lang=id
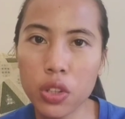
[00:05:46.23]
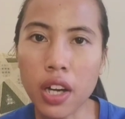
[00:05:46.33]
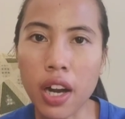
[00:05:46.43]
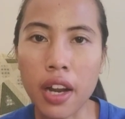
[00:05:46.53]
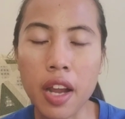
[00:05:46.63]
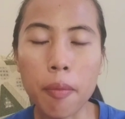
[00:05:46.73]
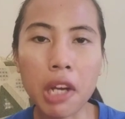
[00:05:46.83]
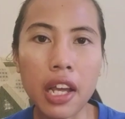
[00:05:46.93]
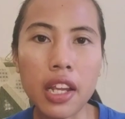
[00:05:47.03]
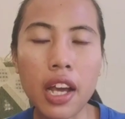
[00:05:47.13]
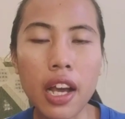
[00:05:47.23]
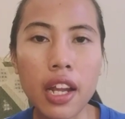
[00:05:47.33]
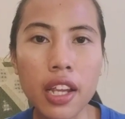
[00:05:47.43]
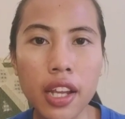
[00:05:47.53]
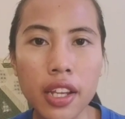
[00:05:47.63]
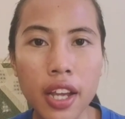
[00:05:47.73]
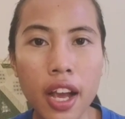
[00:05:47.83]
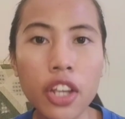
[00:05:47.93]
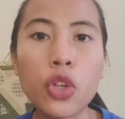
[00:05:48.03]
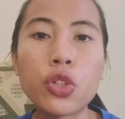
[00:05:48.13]
terhadap karya-karyanya
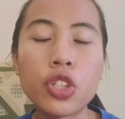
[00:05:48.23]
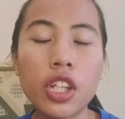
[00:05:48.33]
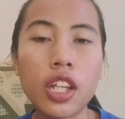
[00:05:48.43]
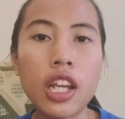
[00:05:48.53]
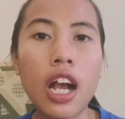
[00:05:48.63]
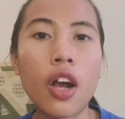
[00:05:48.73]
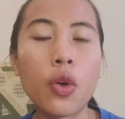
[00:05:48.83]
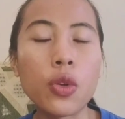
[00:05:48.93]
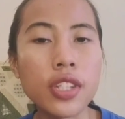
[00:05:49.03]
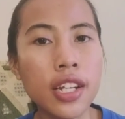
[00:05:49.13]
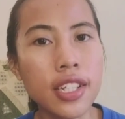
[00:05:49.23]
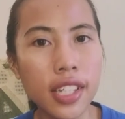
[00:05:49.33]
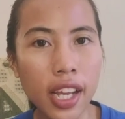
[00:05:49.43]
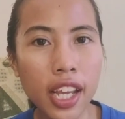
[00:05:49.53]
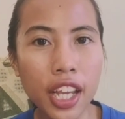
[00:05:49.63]
Akiyoshi Rikako Sensei